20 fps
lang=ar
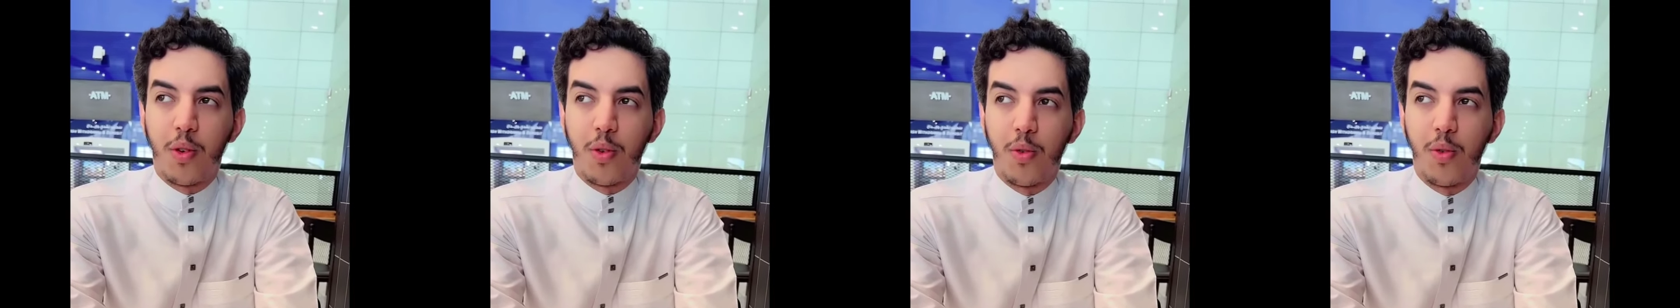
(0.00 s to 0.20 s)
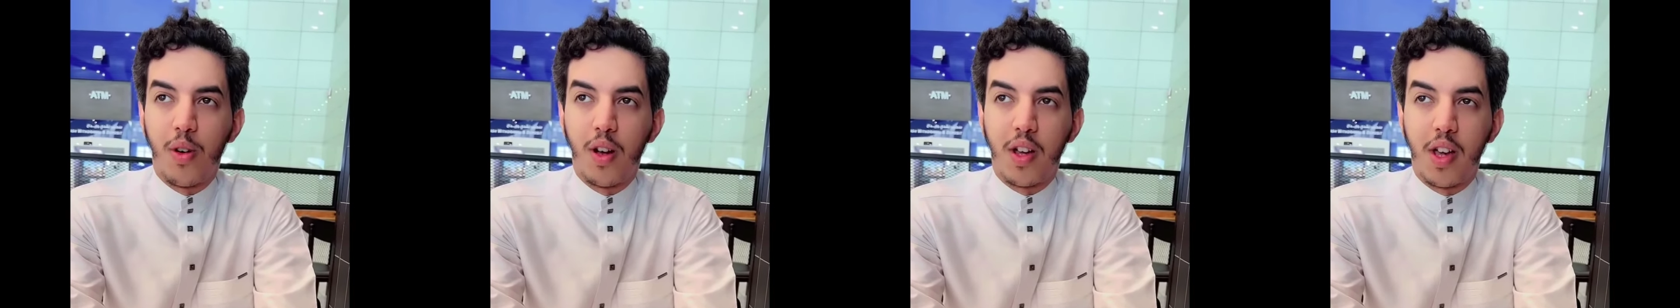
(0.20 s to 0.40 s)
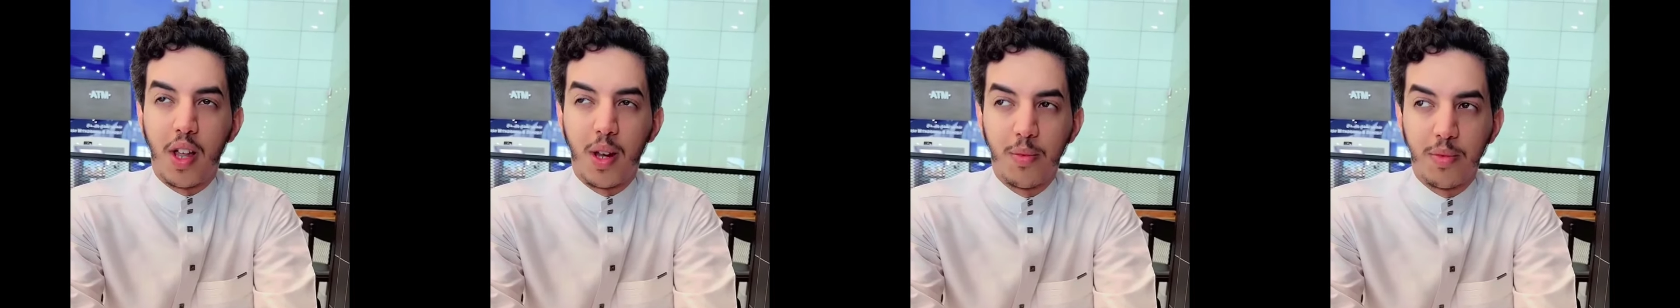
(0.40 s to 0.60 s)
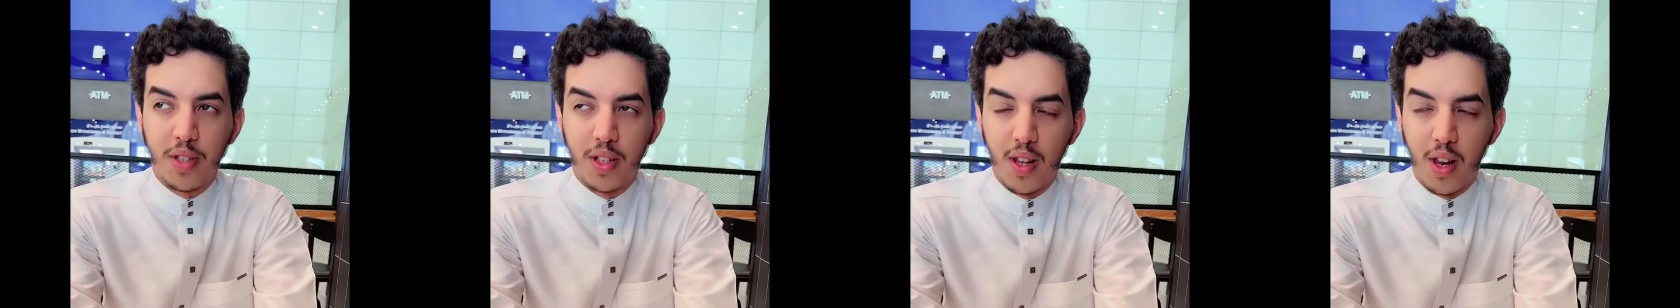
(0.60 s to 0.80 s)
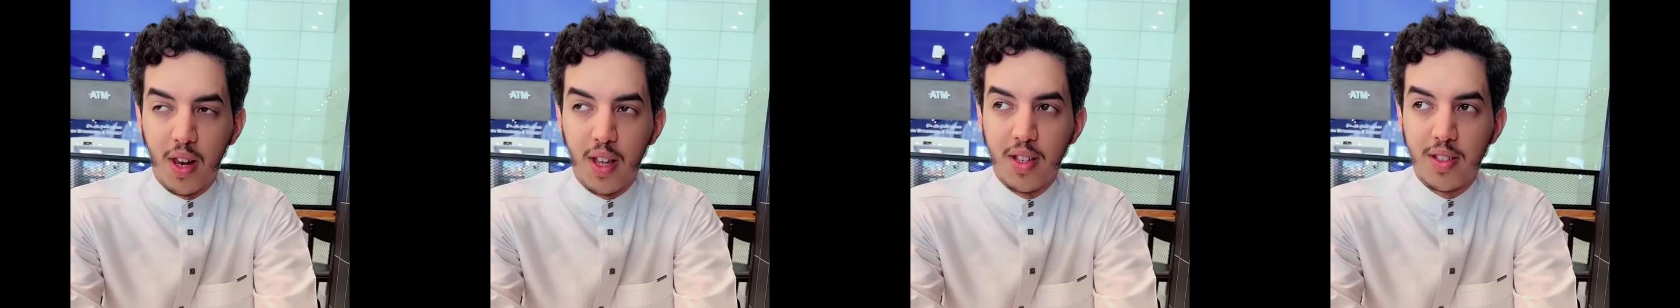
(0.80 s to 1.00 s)
أكرمتنا
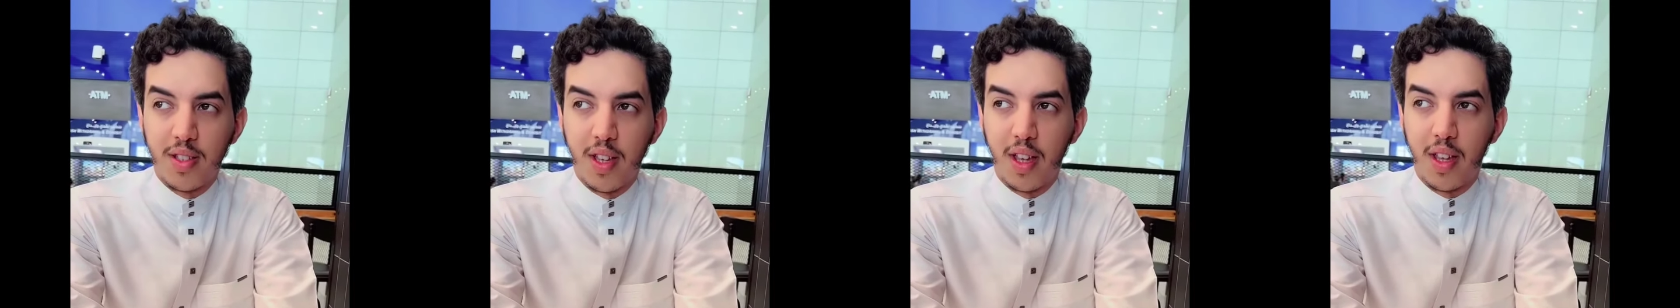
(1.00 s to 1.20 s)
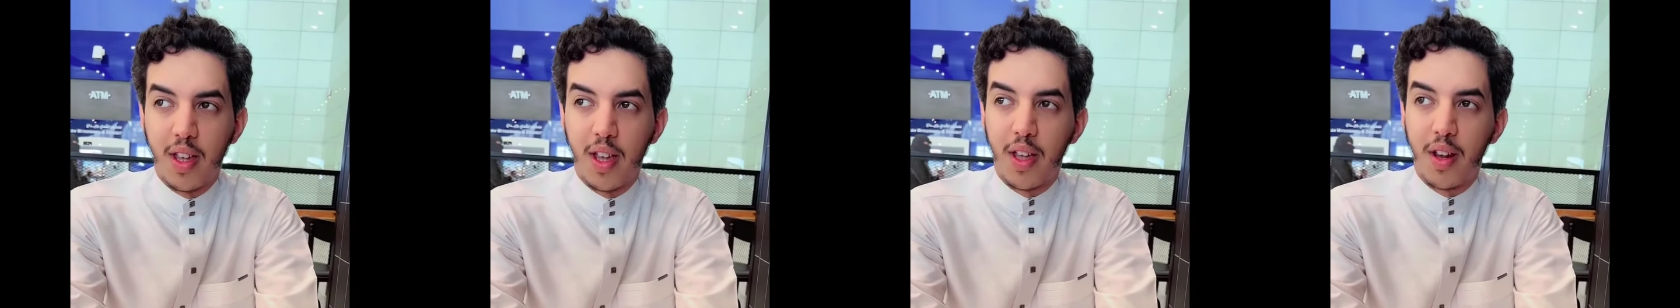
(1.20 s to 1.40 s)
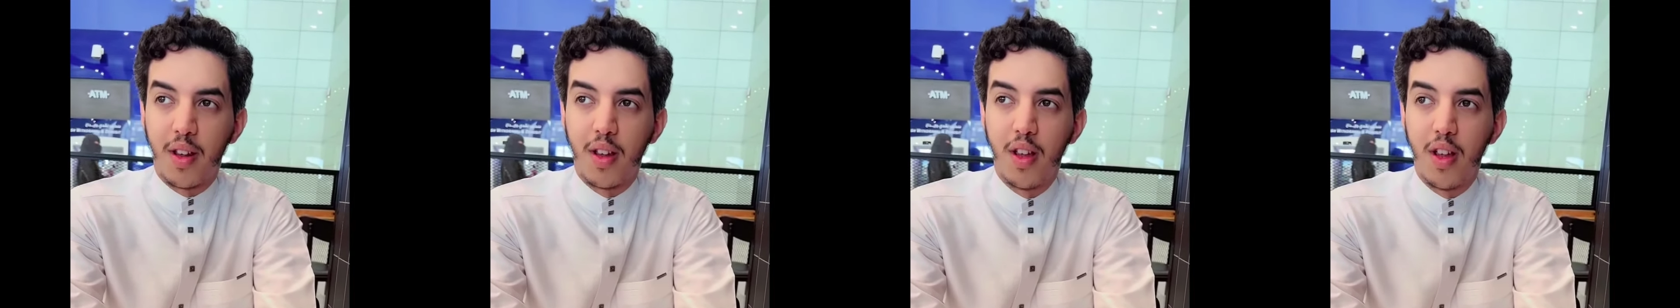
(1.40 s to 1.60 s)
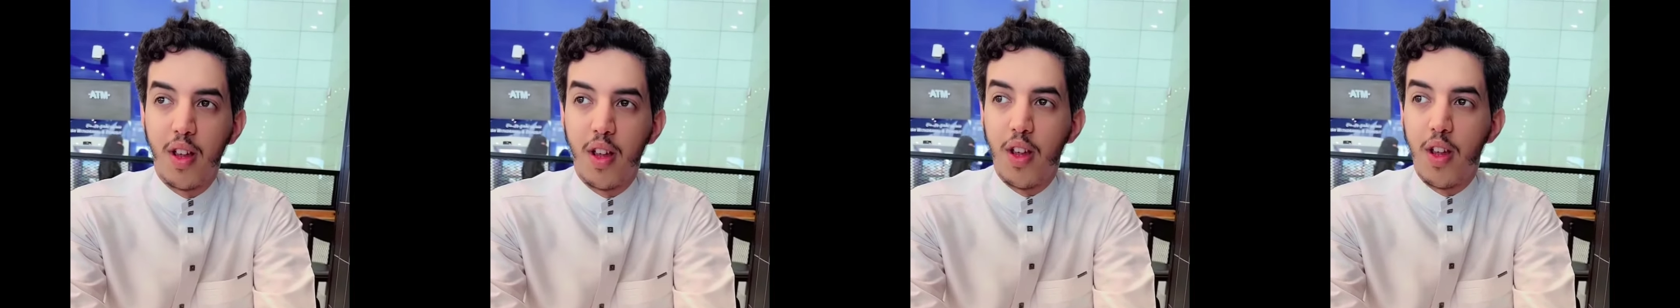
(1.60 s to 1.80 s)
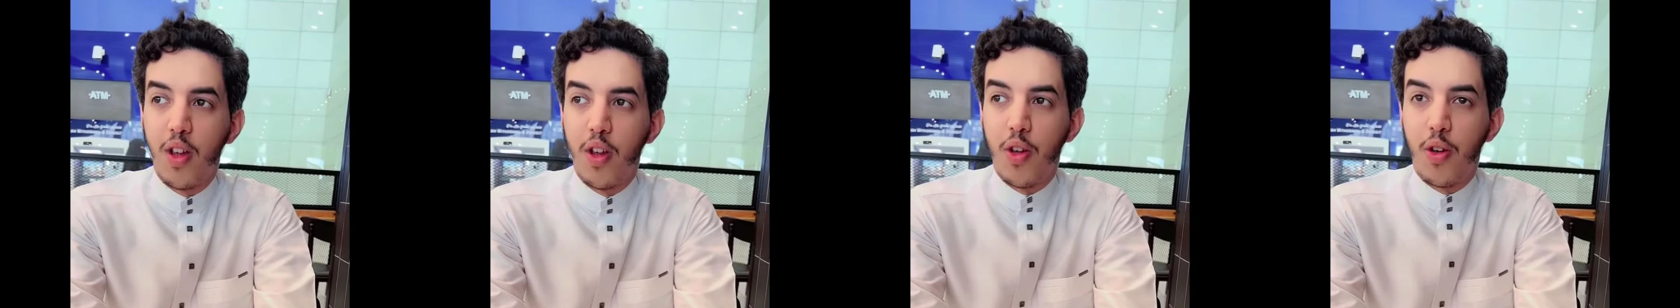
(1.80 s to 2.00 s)
الله يجزاك خير
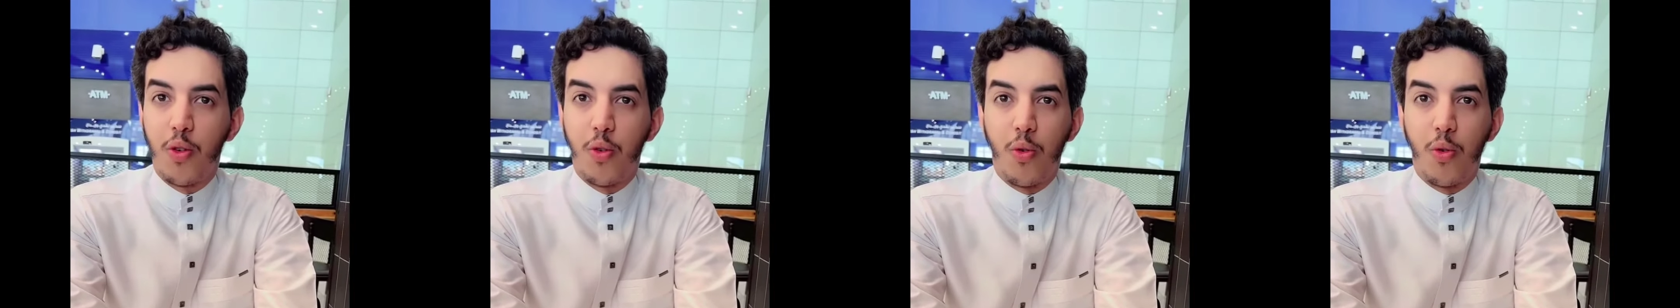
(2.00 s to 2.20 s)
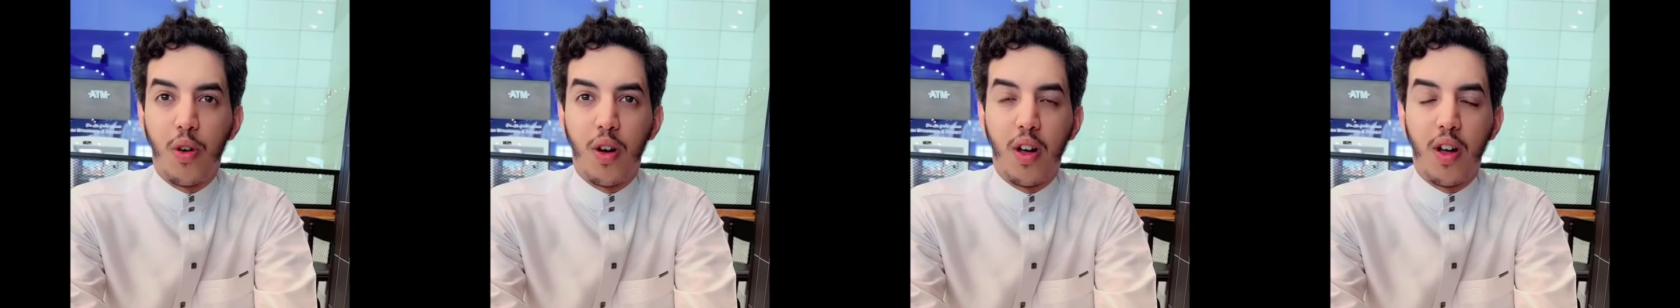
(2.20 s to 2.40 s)
و